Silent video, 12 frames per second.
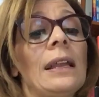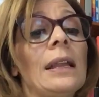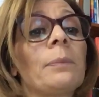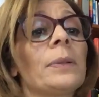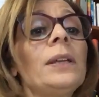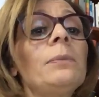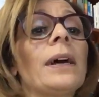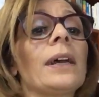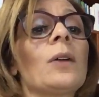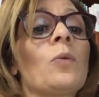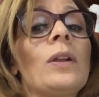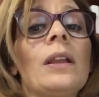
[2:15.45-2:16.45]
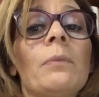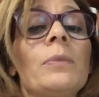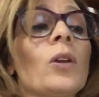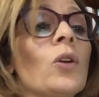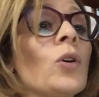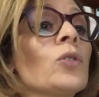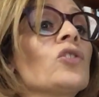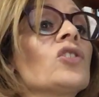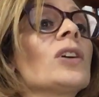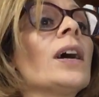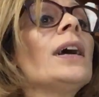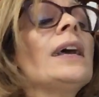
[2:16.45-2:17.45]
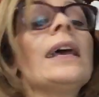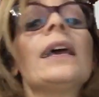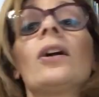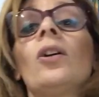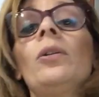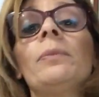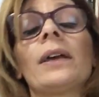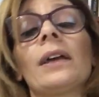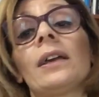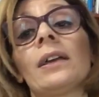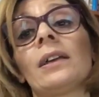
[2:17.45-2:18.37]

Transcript: La prima è quella biologica e come